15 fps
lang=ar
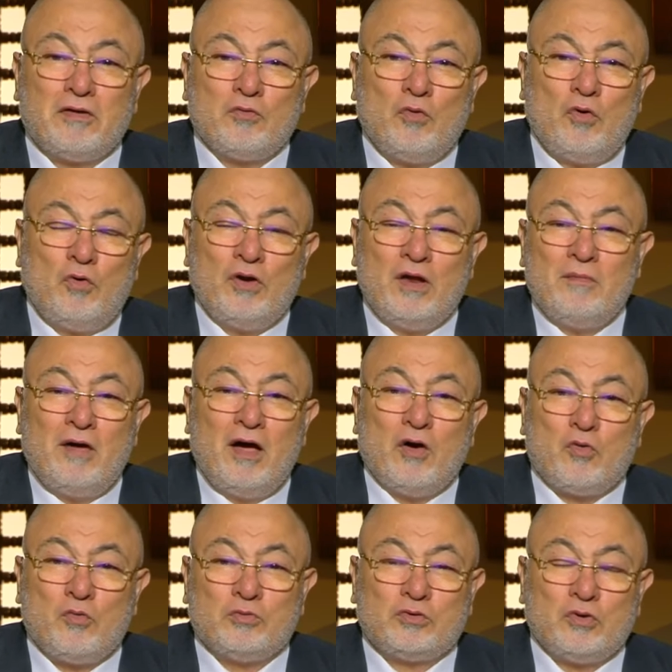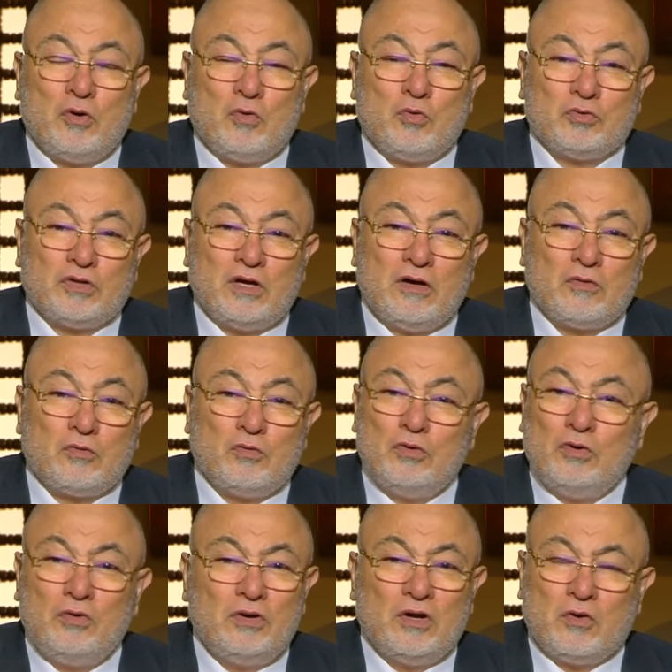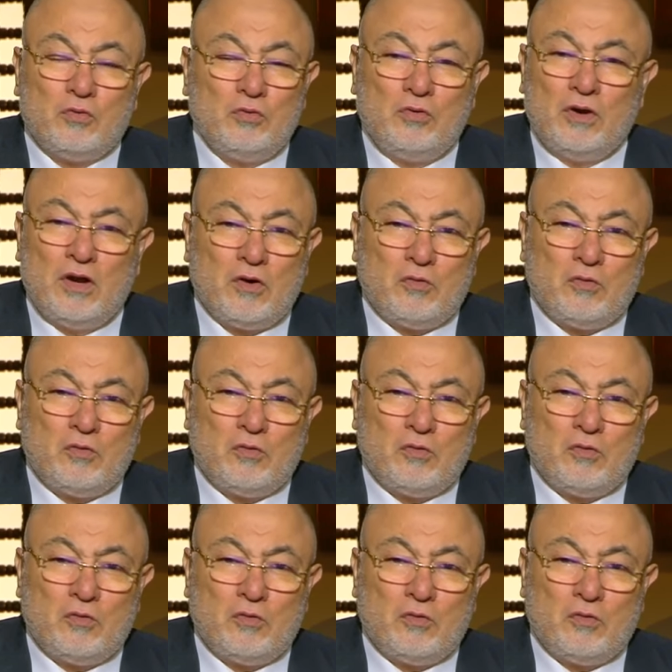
وعلماء كتار كلنا كلنا